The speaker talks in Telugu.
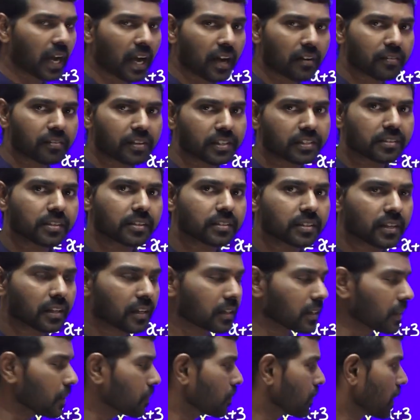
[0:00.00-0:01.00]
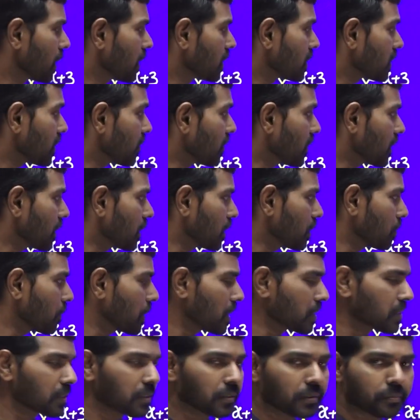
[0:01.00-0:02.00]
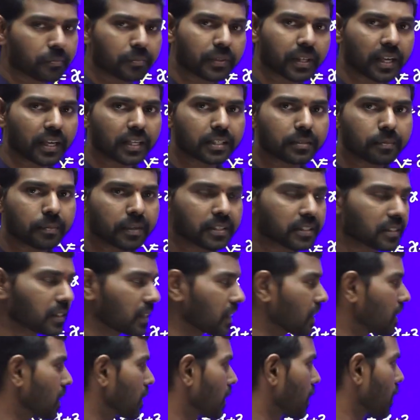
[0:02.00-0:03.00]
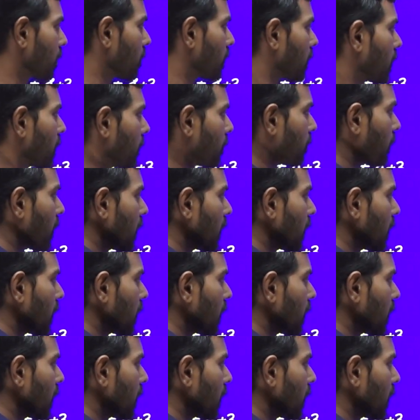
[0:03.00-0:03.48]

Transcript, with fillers: యావరేజ్ ఎక్సే కదా సెవెంటీన్త్ మ్యాచ్లో ఎక్స్ ప్లస్ త్రీ అన్నాడు కాబట్టి